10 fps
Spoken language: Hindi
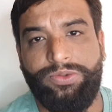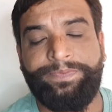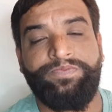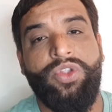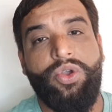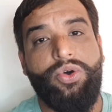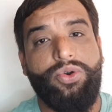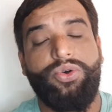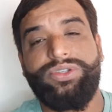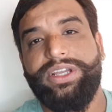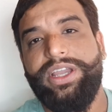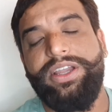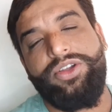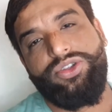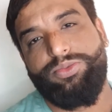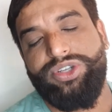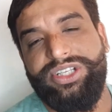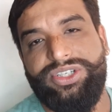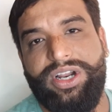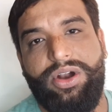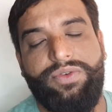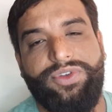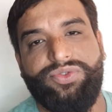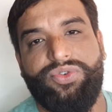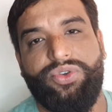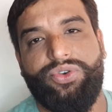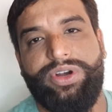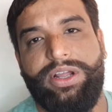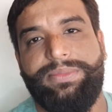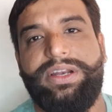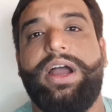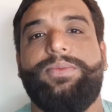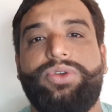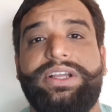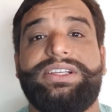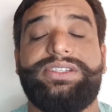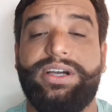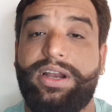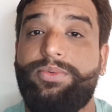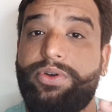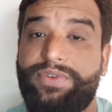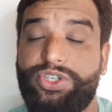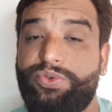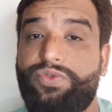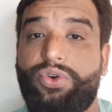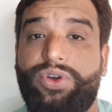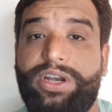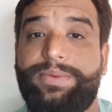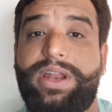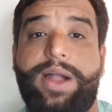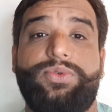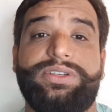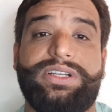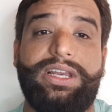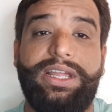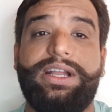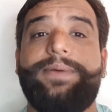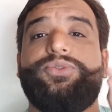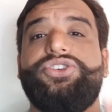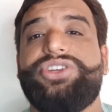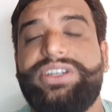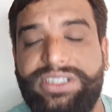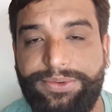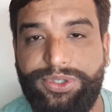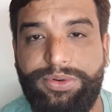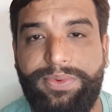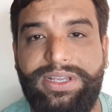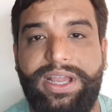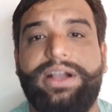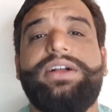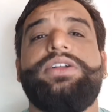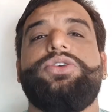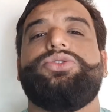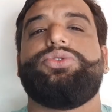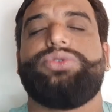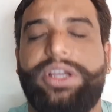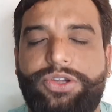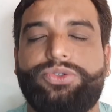करूँ और हो सके तो मुझे इंस्टाग्राम और फेसबुक फॉलो करना भी ना बोले इंस्टाग्राम और फेसबुक फॉलो करना भी ना बोले इसका लिंक आपको नीचे डिस्क्रिप्शन में मिल जाएगा तो थैंक